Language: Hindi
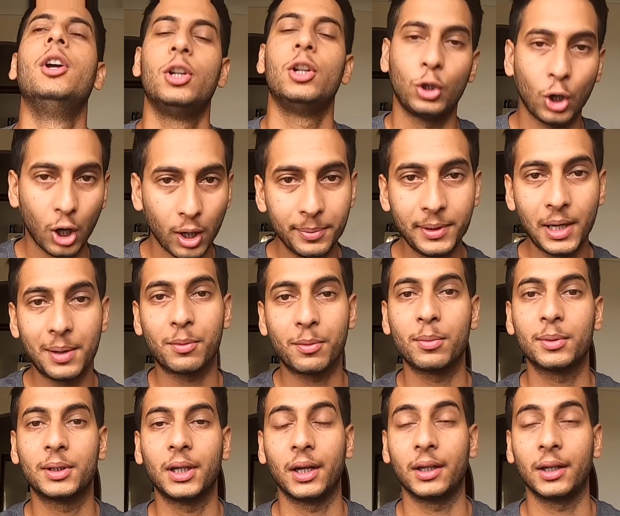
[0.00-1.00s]
तो अभी आपको
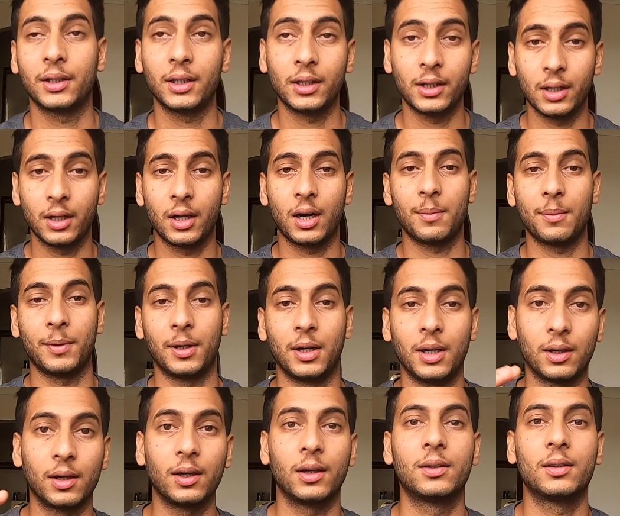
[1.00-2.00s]
बता देते कि अगर आप
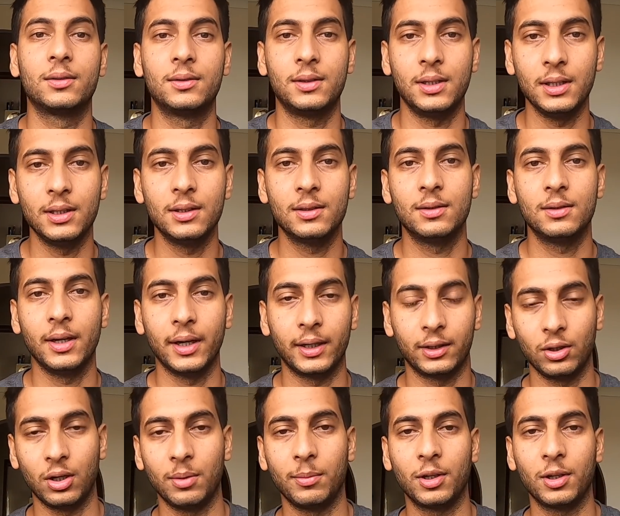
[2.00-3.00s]
अलग अलग सीन
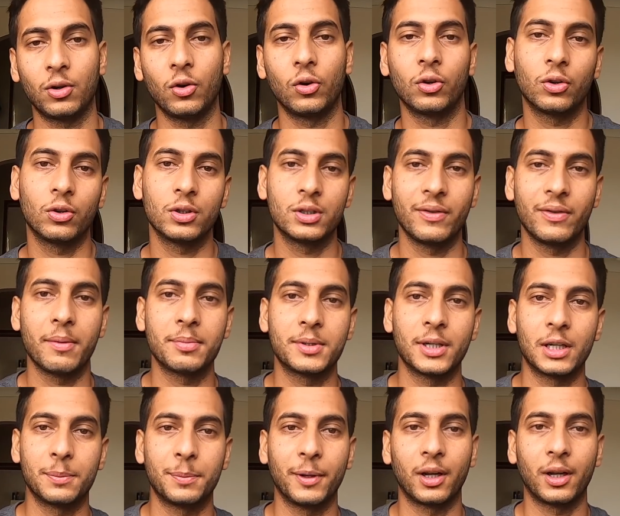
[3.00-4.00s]
देखते हो ना मतलब कौन कौन सी
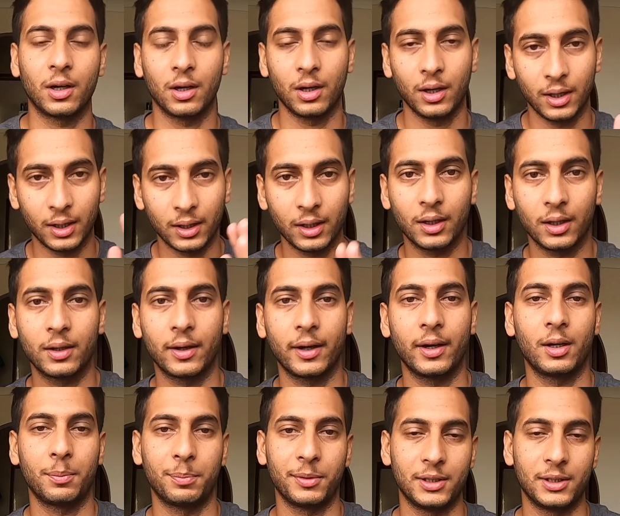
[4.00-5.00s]
वेबसाइट पर अगर अलग अलग
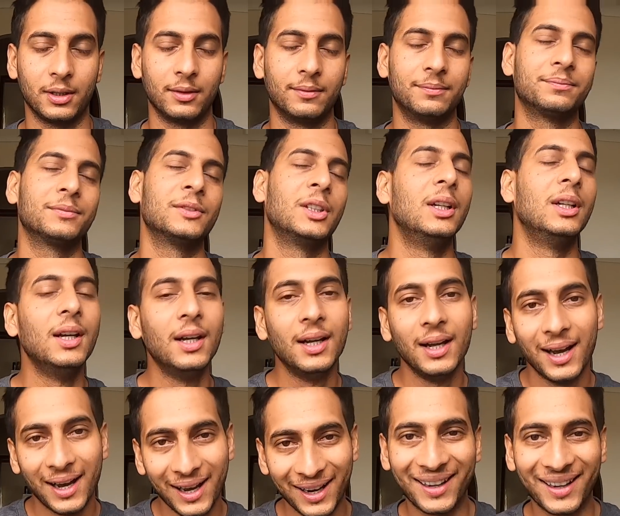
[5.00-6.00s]
रेट पर
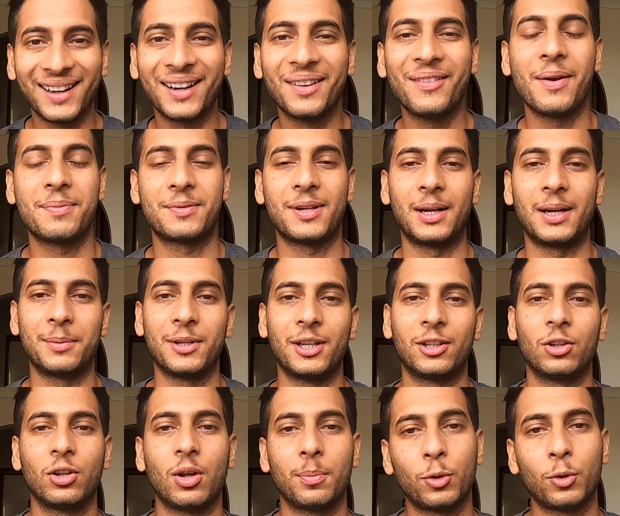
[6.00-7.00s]
अलग अलग वेबसाइट पर
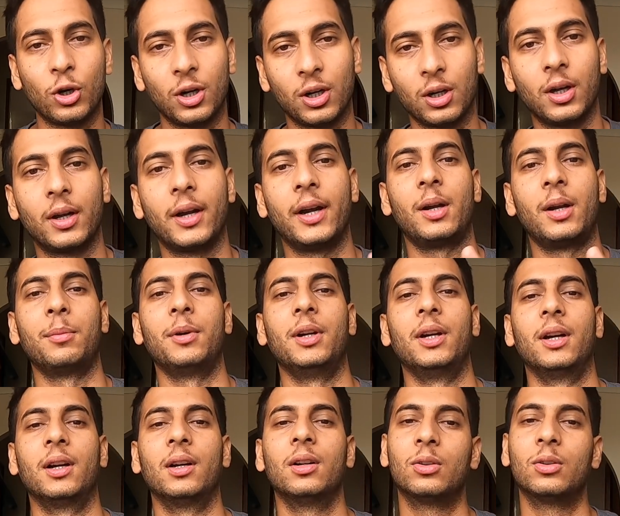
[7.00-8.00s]
जाते हो तो आपको अलग अलग रेट
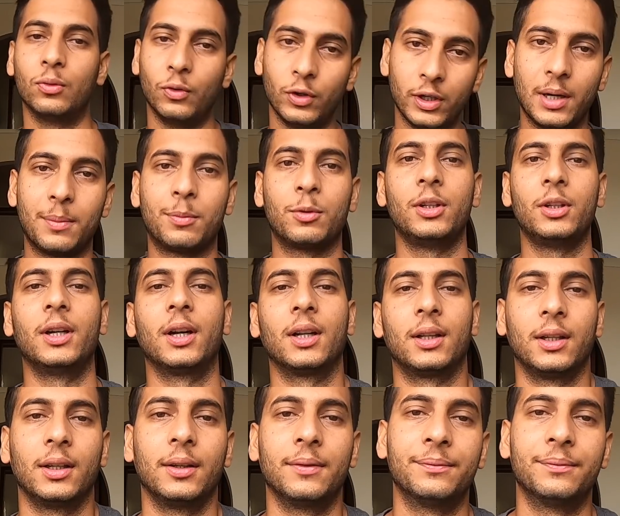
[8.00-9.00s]
मिलेगा तो वही आपको दिखाते हैं